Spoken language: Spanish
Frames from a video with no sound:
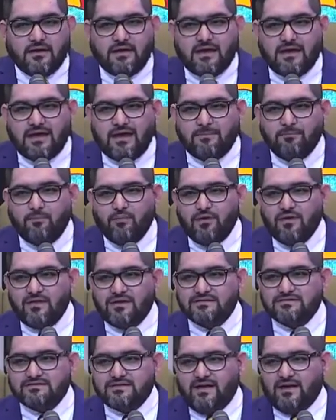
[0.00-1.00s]
que pueda
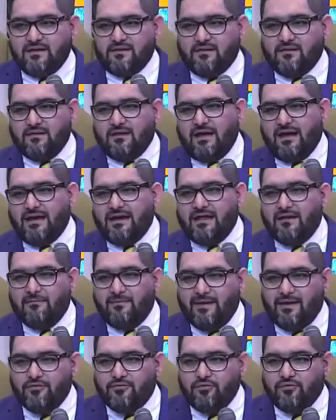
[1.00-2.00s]
ser
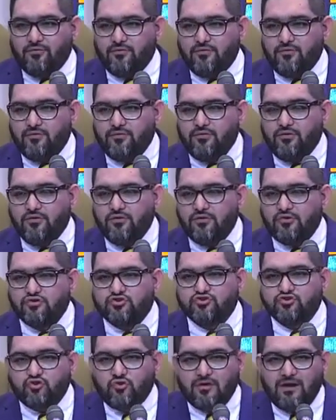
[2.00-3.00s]
alabado
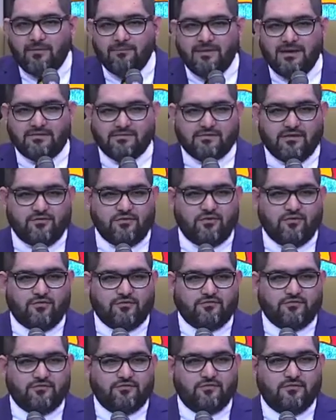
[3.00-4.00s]
solamente
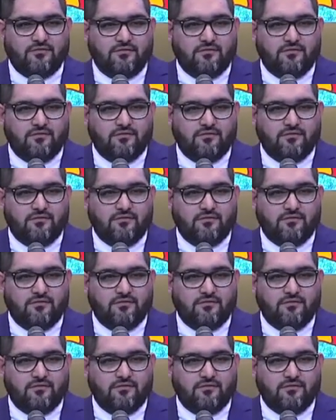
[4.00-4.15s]
Dios.